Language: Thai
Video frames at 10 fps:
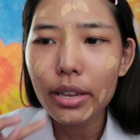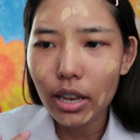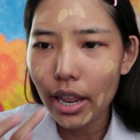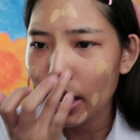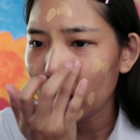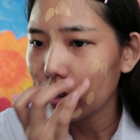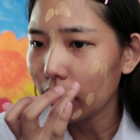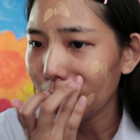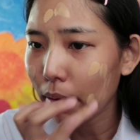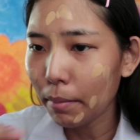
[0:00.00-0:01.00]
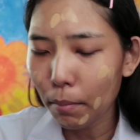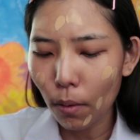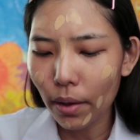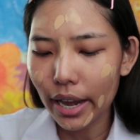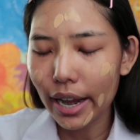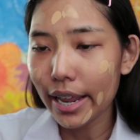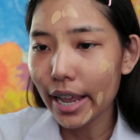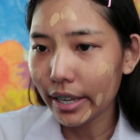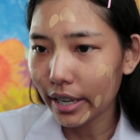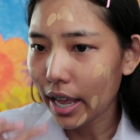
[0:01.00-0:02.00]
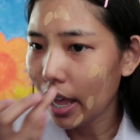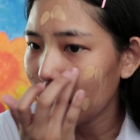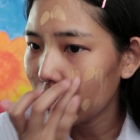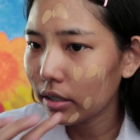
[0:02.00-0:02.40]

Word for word: มิลเล่หรืออีเวนบอยอะไรอย่างเงี้ย